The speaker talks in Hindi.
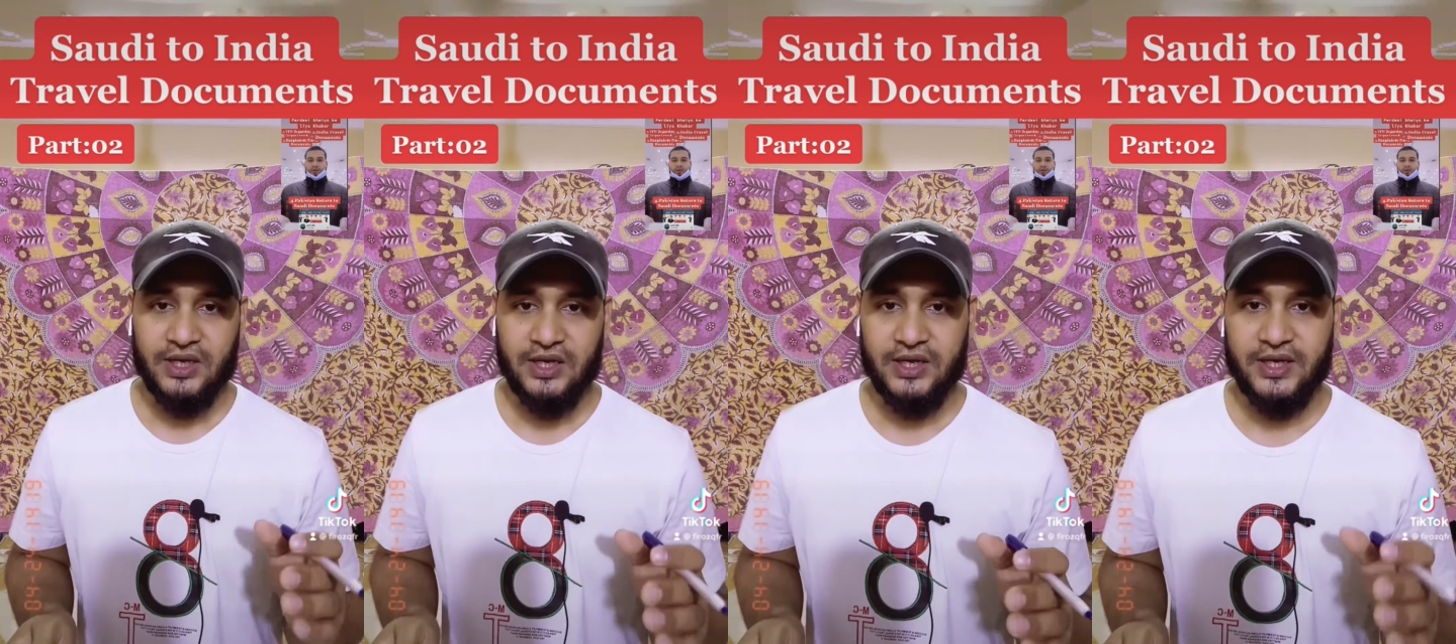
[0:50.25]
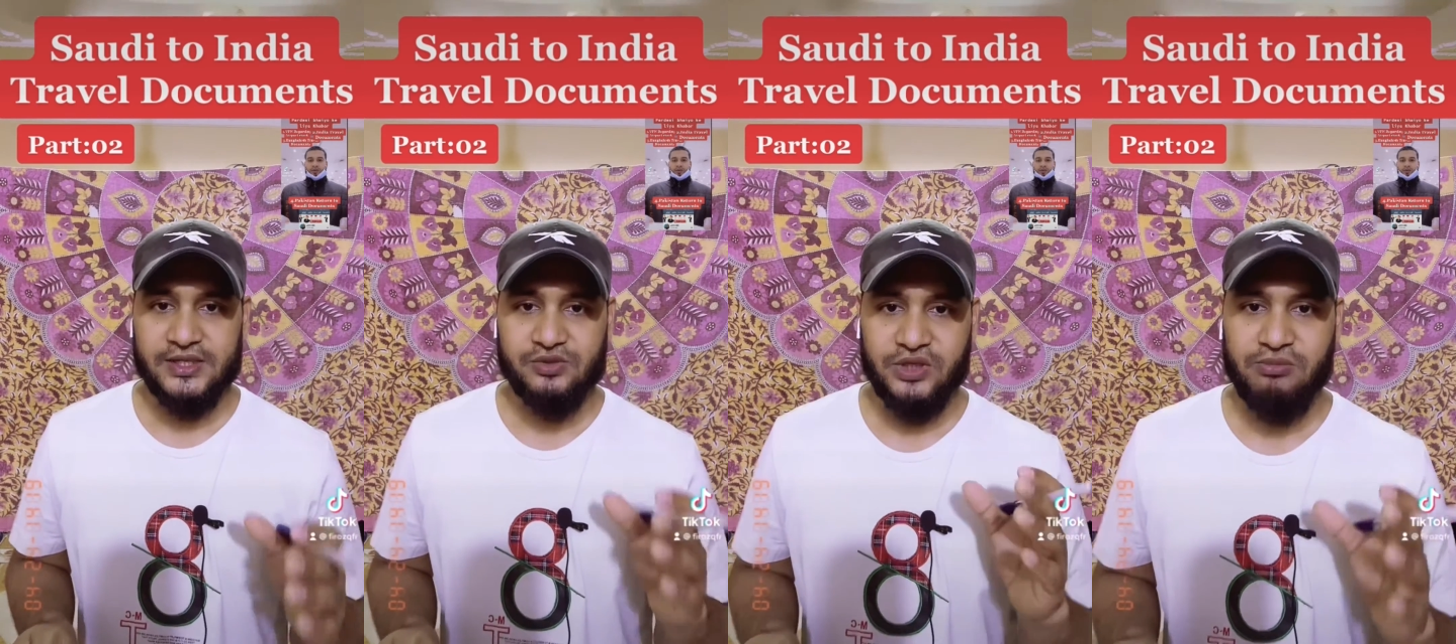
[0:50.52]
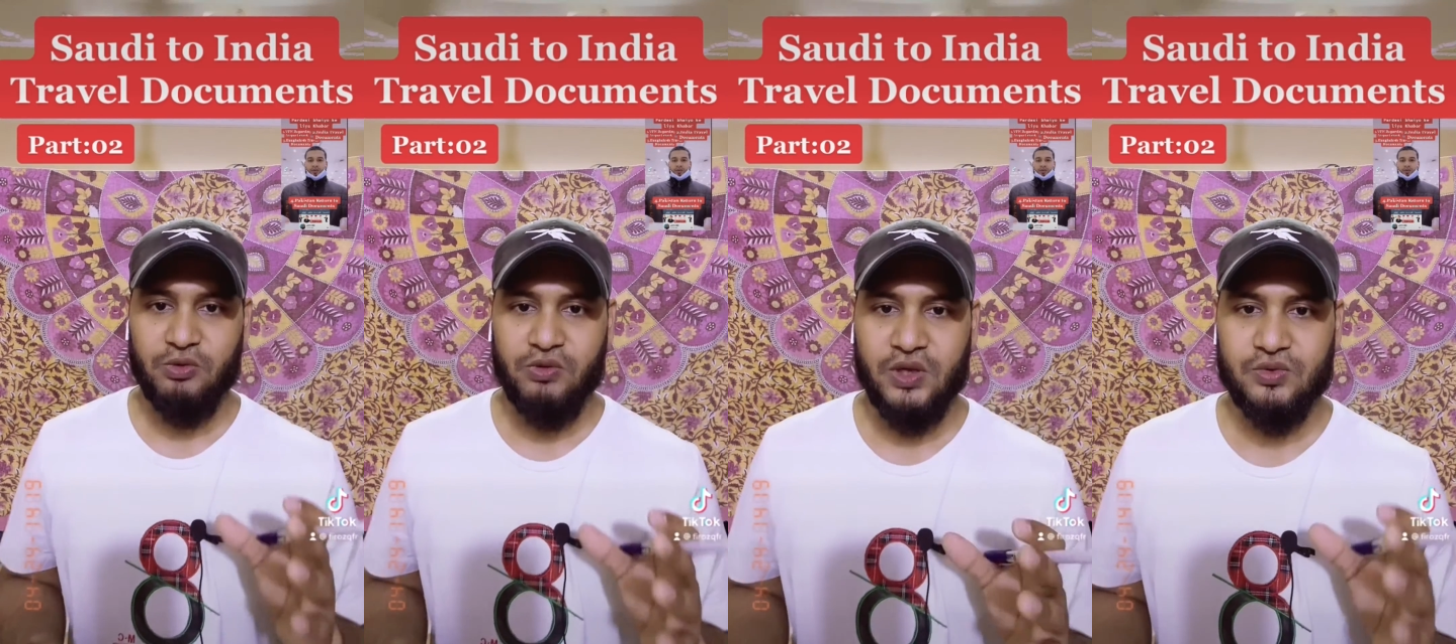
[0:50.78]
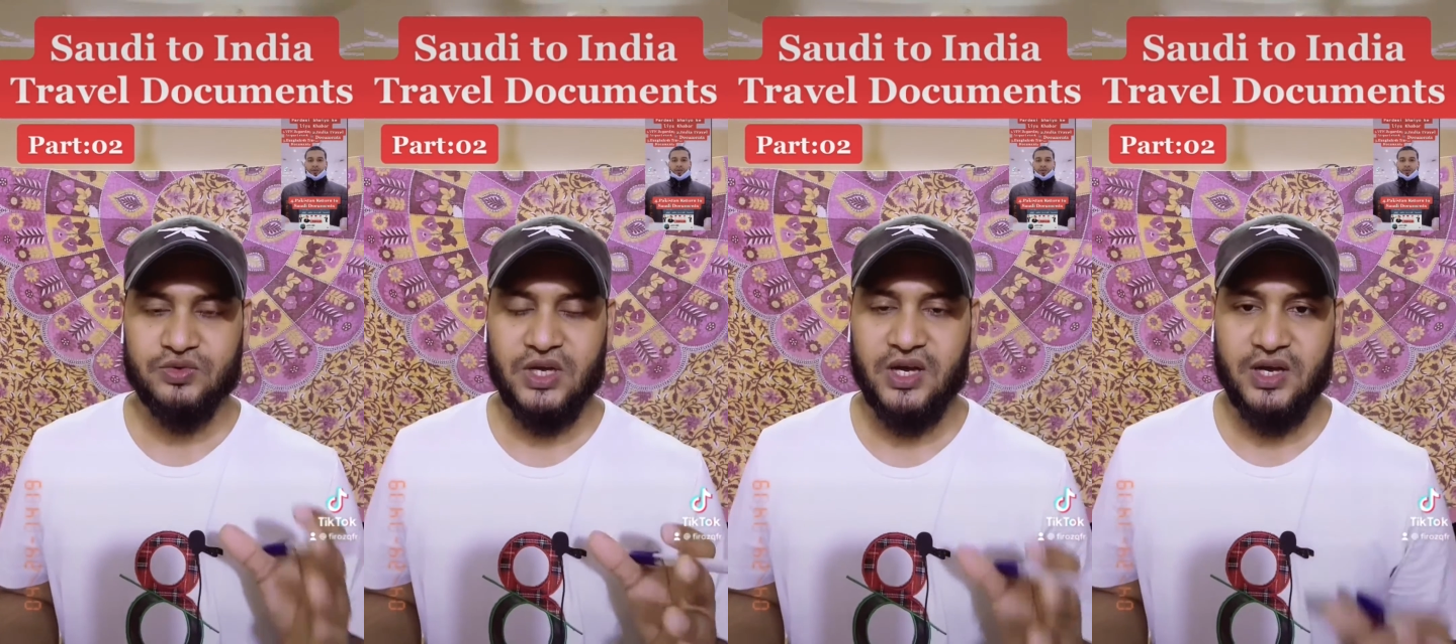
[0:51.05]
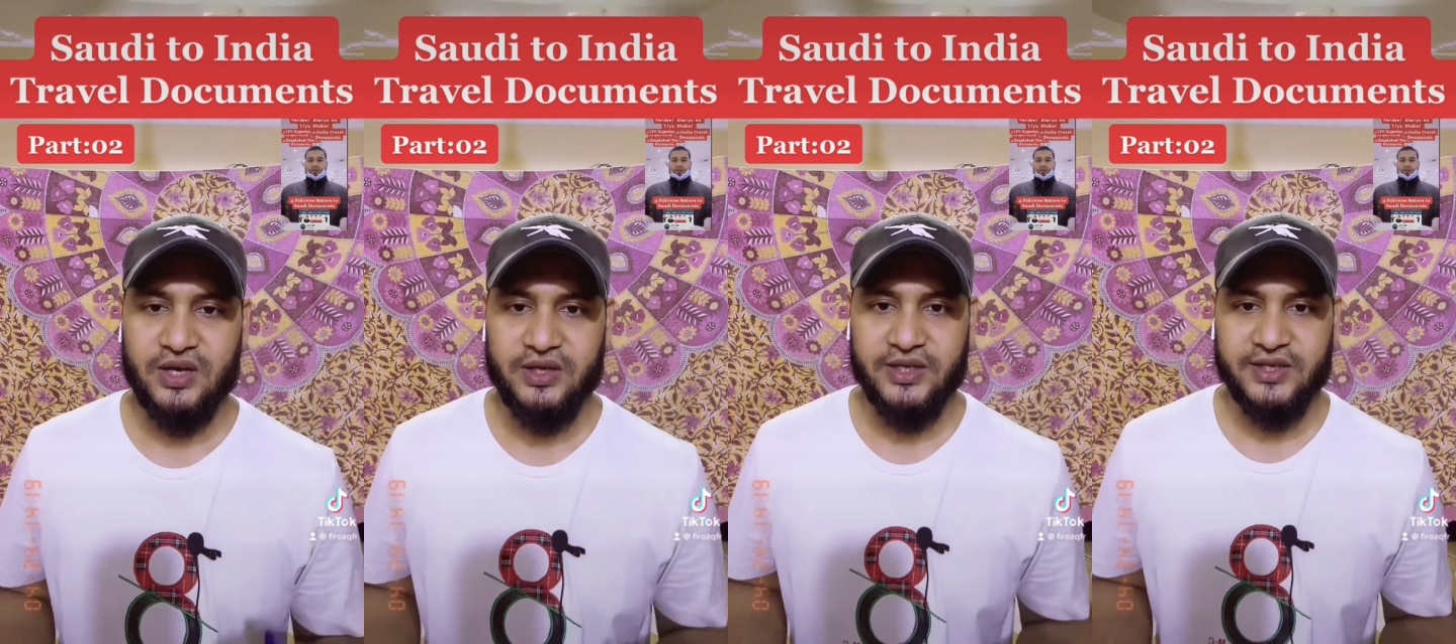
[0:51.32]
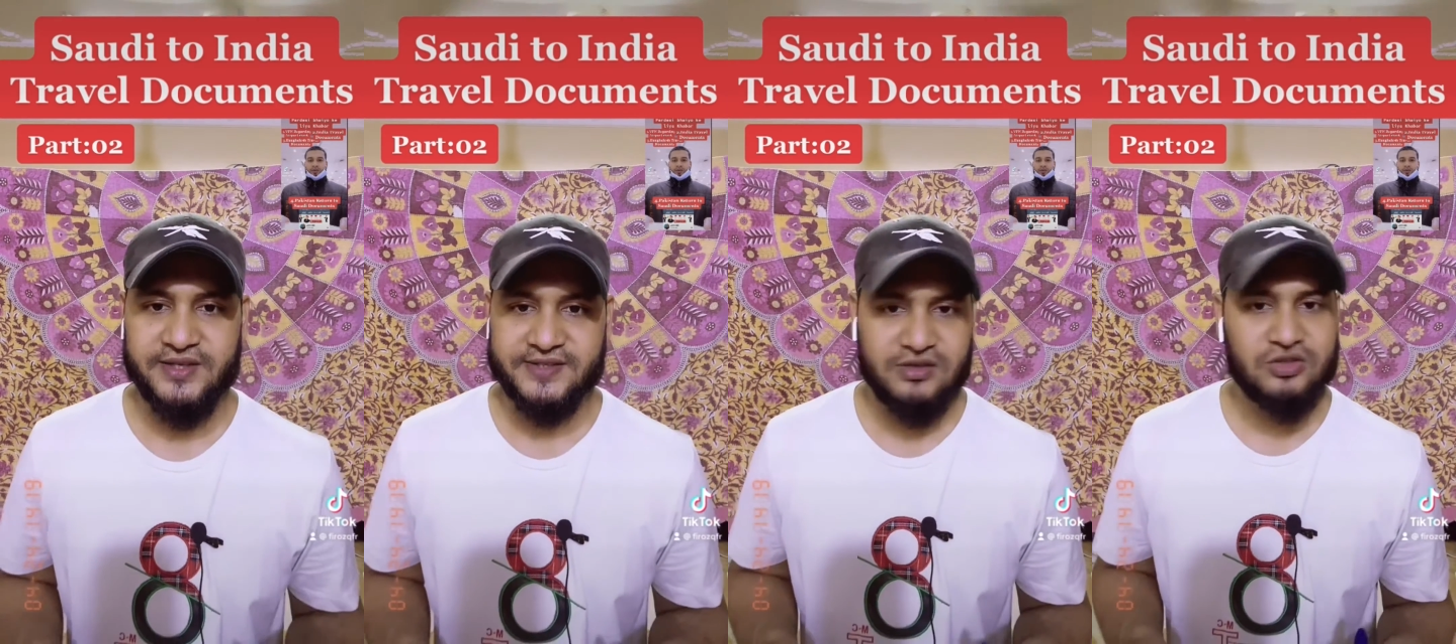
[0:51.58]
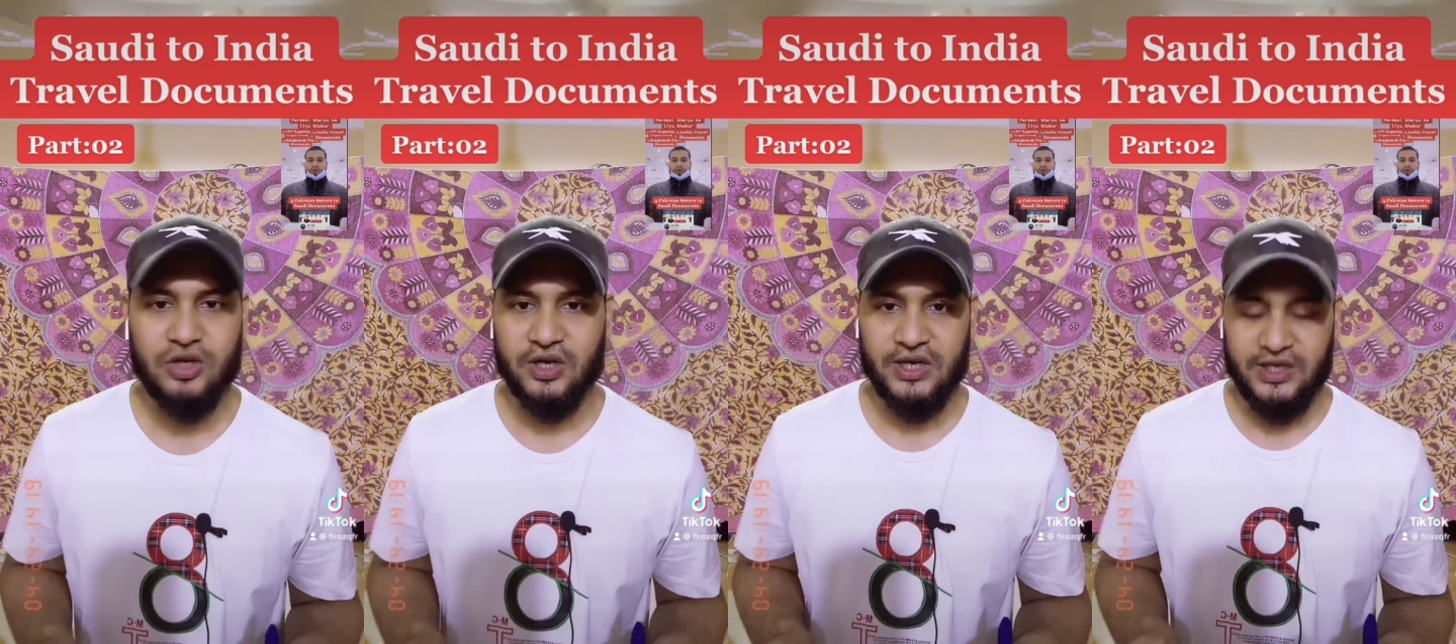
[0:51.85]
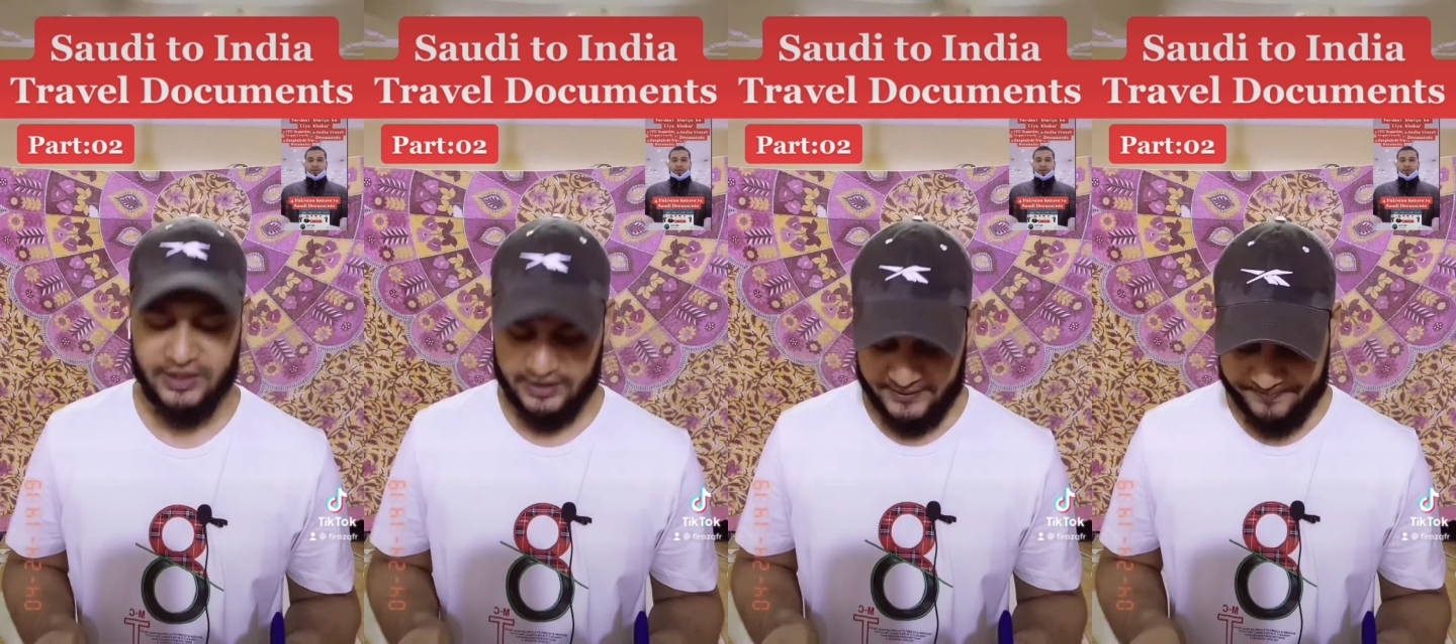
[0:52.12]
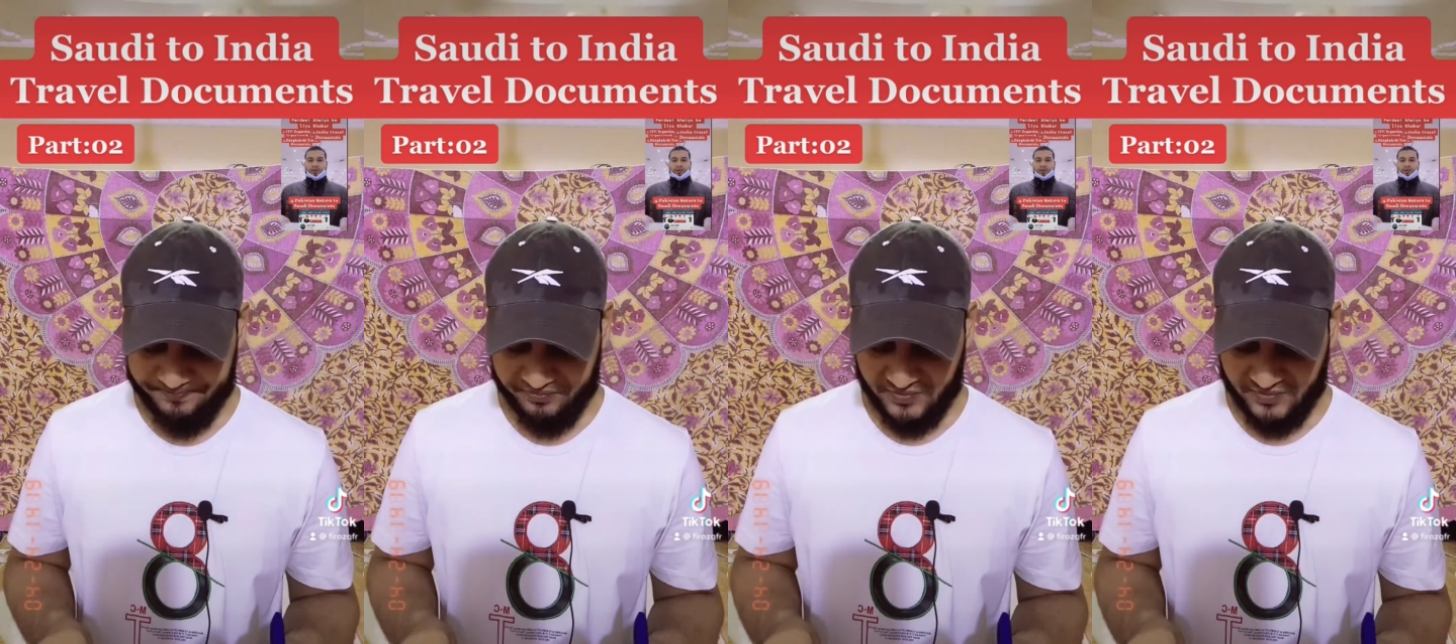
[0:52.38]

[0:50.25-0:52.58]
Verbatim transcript: ना का जो इम्यून है उसका एक स्क्रीन ले लेंगे